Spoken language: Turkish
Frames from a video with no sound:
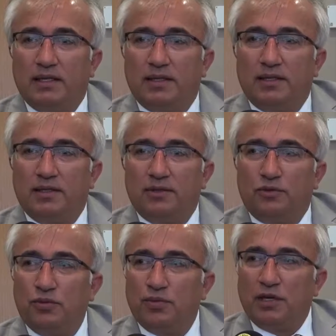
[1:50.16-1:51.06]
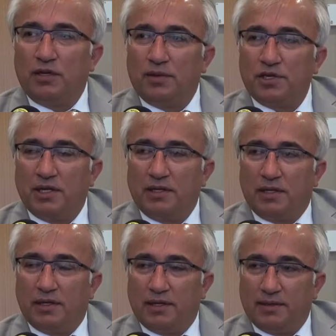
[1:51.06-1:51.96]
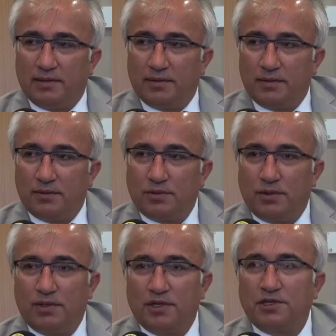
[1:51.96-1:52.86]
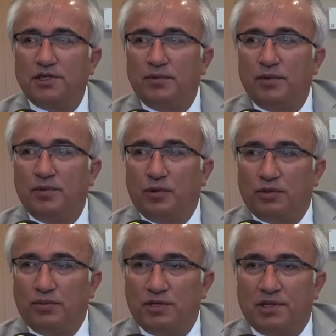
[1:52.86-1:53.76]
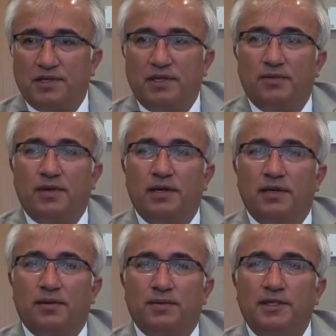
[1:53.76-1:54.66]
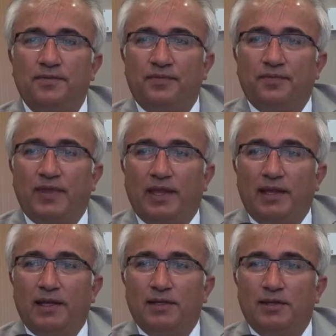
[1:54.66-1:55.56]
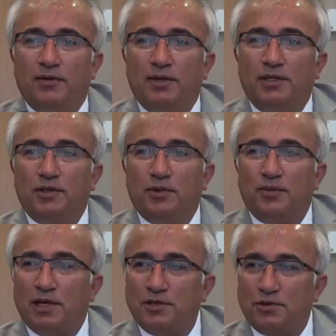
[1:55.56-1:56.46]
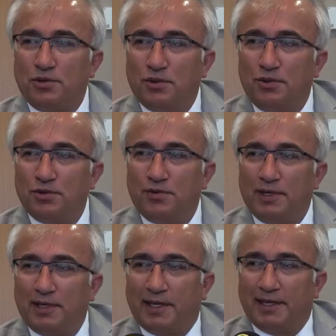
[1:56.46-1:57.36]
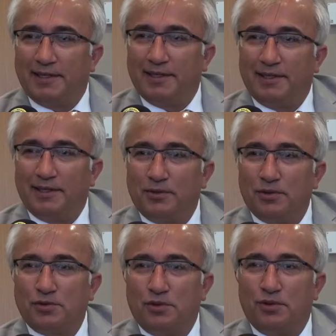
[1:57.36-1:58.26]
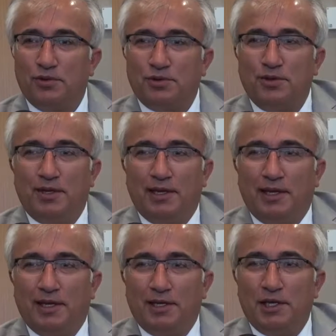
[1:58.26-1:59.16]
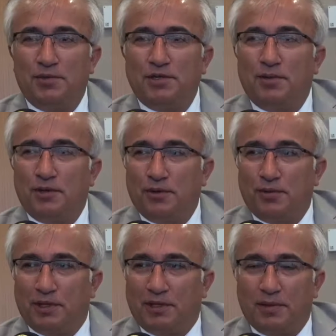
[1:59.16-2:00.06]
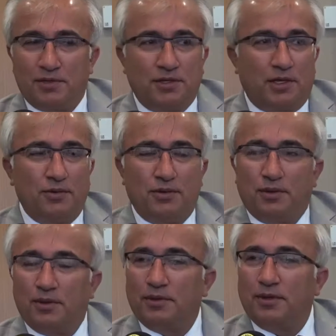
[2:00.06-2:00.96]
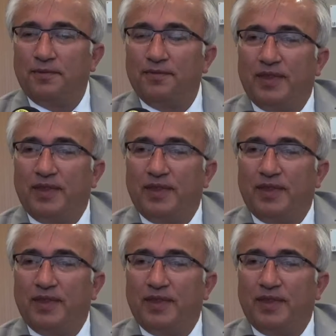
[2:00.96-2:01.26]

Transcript: E, tüm belediye başkanlarıyla son derece samimi bir ortam içerisinde valilik yaptı. Devletin o bazen soğuk yüzü vardır ya, e, o soğuk yüzü hiçbir zaman görmedik. Hep sıcak yüzünü gördük.